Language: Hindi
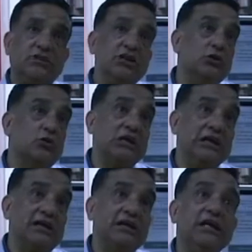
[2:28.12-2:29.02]
कीड़ों के
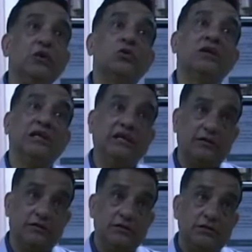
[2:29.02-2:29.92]
लिए कीड़ों के लिए
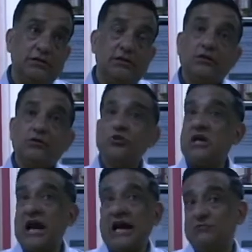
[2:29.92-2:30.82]
क्योंकि
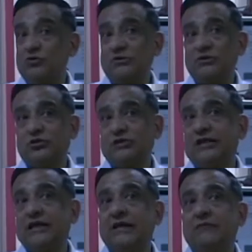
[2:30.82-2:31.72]
आदमियों में तो
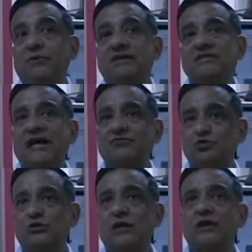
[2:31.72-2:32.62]
कीड़े भाई साफ
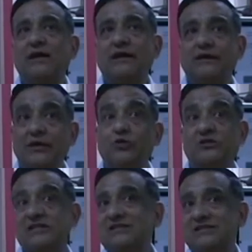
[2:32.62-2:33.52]
सुथरा खा रहे हैं कीड़ों
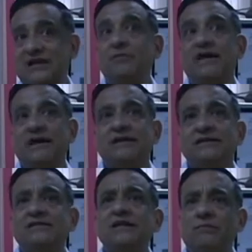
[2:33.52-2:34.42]
के चांस कम है
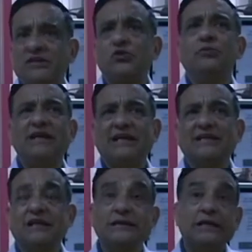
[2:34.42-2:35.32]
जैसे बच्चों में ही
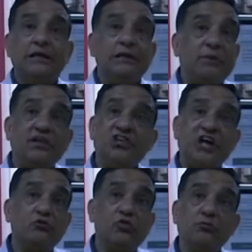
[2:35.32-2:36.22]
ज़्यादा रहते हैं पर
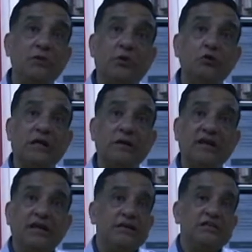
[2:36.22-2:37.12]
जानवरों में बहुत आम
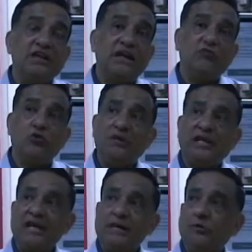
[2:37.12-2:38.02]
है जानवरों में
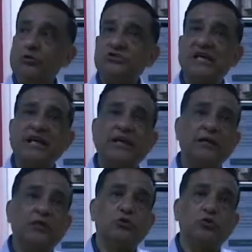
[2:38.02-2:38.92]
क्या है ना बहुत सारे
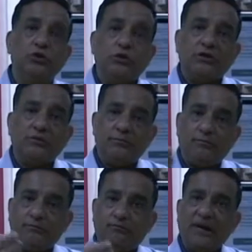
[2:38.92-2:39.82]
कीड़े तो
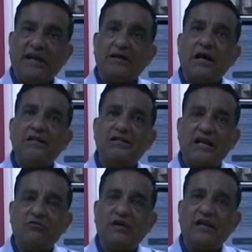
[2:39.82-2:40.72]
पेट
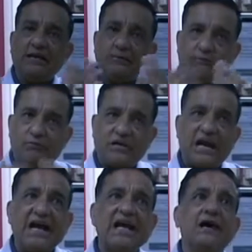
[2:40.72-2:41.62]
जानवर ने
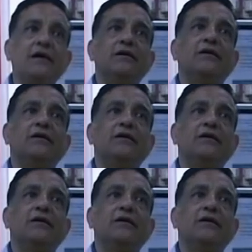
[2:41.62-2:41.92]
खाया